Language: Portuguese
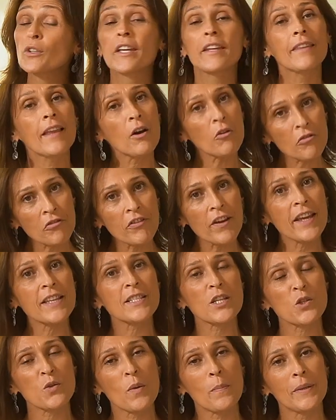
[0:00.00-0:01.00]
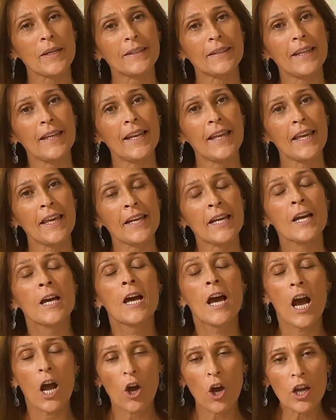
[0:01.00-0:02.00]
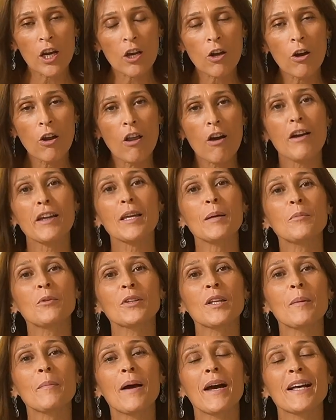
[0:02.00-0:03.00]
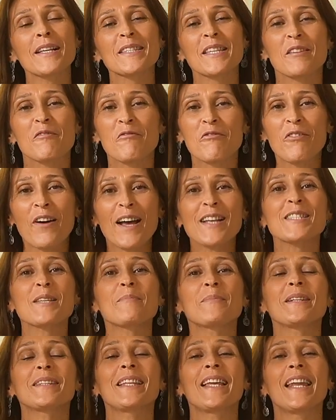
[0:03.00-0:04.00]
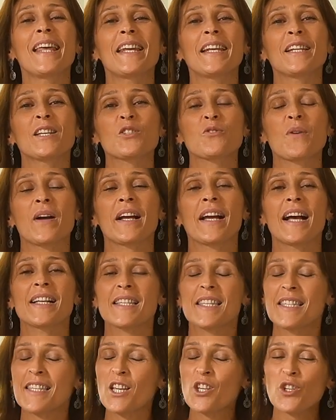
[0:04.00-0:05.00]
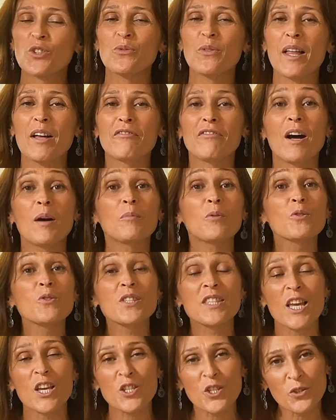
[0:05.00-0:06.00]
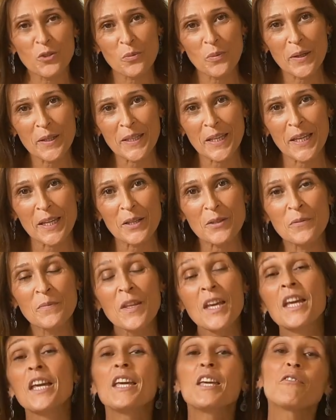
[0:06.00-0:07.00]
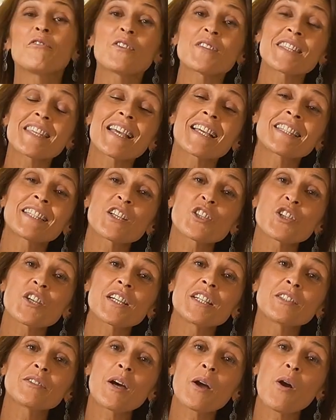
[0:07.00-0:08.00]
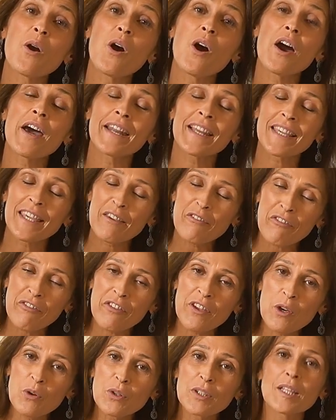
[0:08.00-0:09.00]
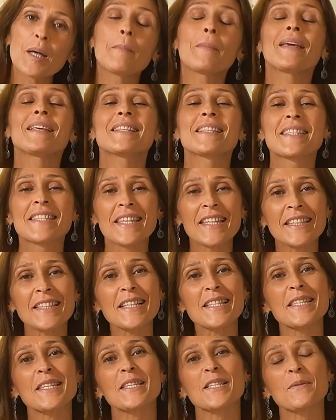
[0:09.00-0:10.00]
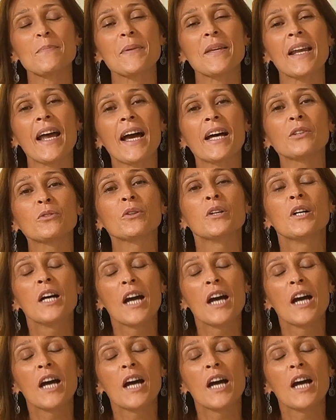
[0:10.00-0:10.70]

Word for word: que não fez a sua prateleira, agora coloque a mão na massa e faça a prateleira na sua casa, seja no lavabo ou seja no banheiro. E você que está chegando agora, que viu, que também sinta-se inspirado